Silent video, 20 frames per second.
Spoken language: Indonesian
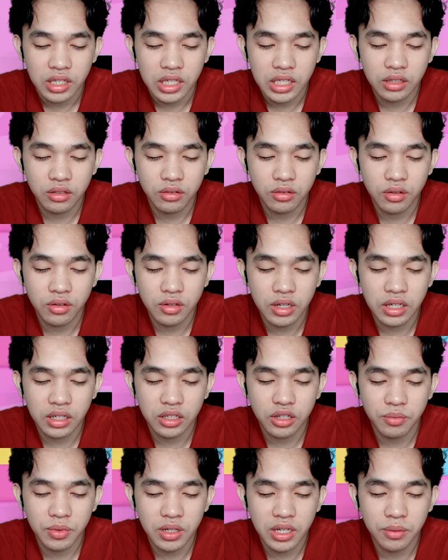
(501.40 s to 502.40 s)
gitu doang
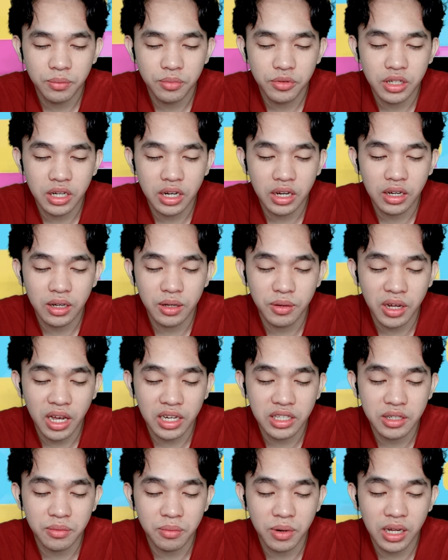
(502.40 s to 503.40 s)
cuman dia punya
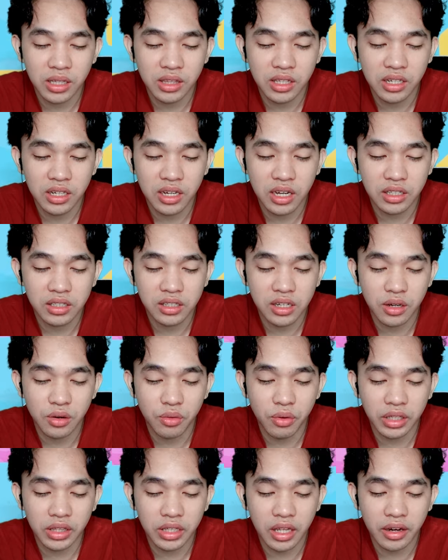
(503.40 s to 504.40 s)
kacamata dengan
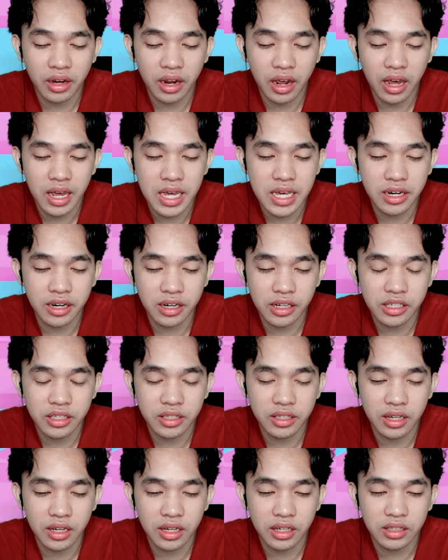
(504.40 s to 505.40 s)
kekuatan
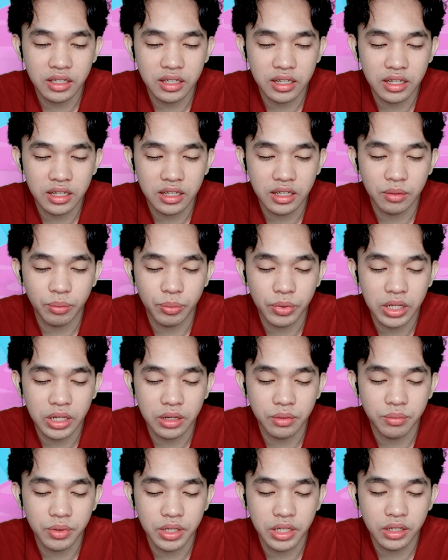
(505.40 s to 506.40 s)
iris ya jadi lebih
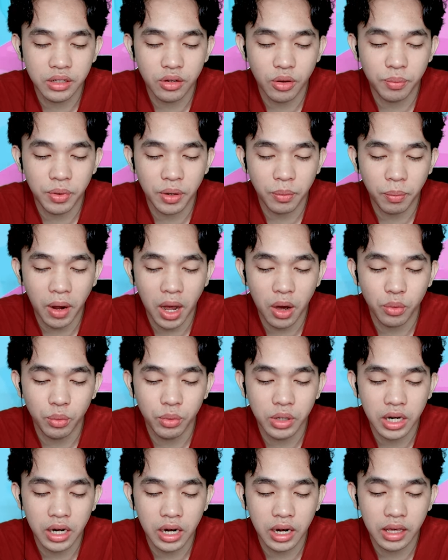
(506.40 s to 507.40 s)
lebih
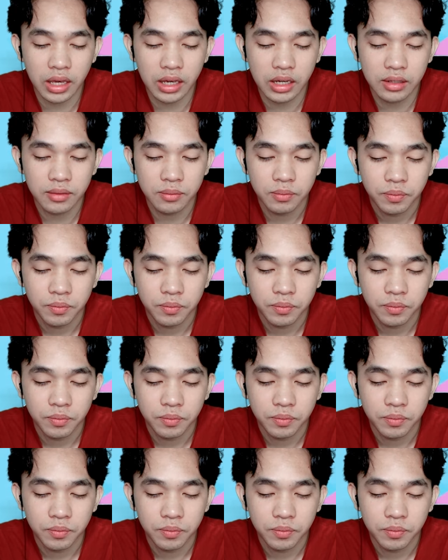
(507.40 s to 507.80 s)
overpower lah ya